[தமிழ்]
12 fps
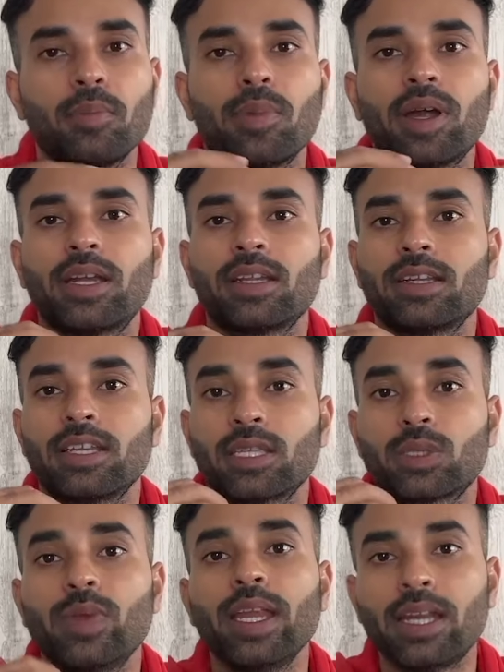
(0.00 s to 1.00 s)
பட் நீங்கள்
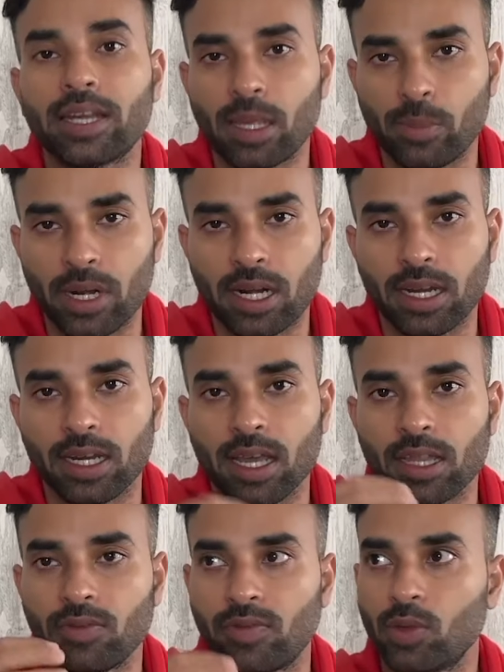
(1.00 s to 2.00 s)
ஸ்விங் ட்ரேடிங் பண்ணுறீங்கன்னா
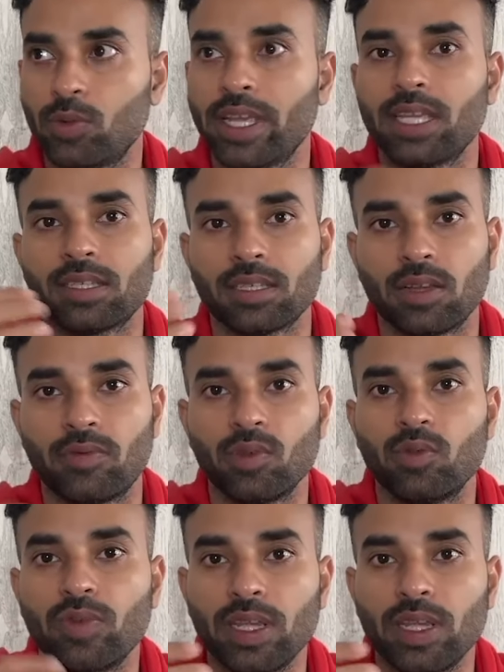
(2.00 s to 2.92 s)
அது ஃபியூ டேஸ் இல்லை ஃபியூ